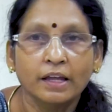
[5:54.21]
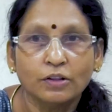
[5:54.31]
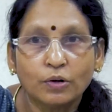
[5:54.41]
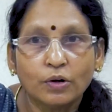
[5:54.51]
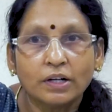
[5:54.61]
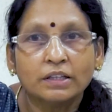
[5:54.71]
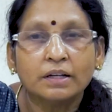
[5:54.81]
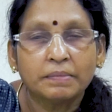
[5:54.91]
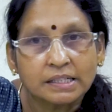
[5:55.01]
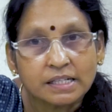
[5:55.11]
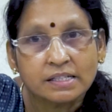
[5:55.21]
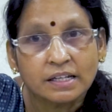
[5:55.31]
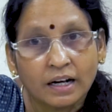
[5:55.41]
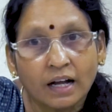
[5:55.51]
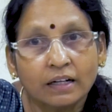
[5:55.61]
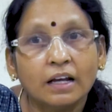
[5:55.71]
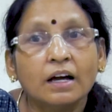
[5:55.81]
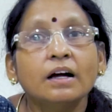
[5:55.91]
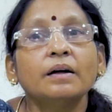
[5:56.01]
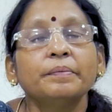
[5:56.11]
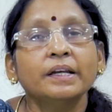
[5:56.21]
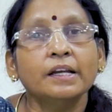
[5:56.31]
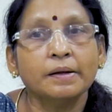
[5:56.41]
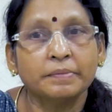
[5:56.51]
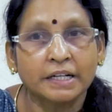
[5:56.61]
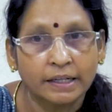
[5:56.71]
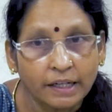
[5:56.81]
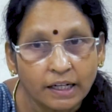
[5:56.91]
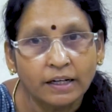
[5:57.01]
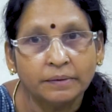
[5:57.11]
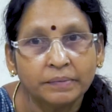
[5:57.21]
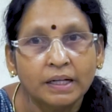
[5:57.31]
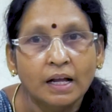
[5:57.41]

ஏதோ லோகத்தில் மாஸ்டர்ஸ் இருக்காங்களா அப்படின்னு நம்ம நினைக்கலாம்